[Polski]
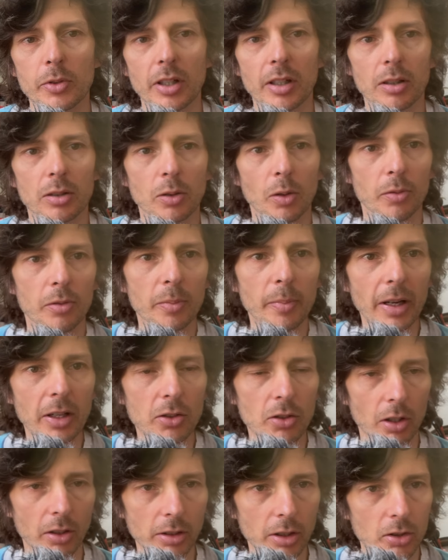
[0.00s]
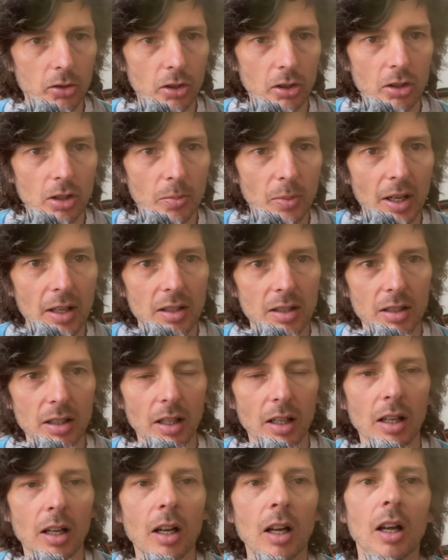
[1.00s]
że jest to wymęczone trzecie
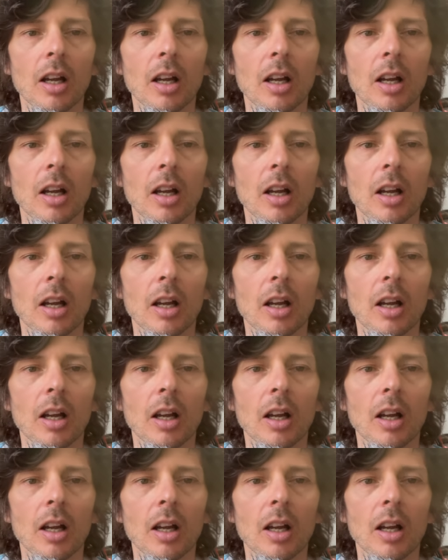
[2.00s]
miejsce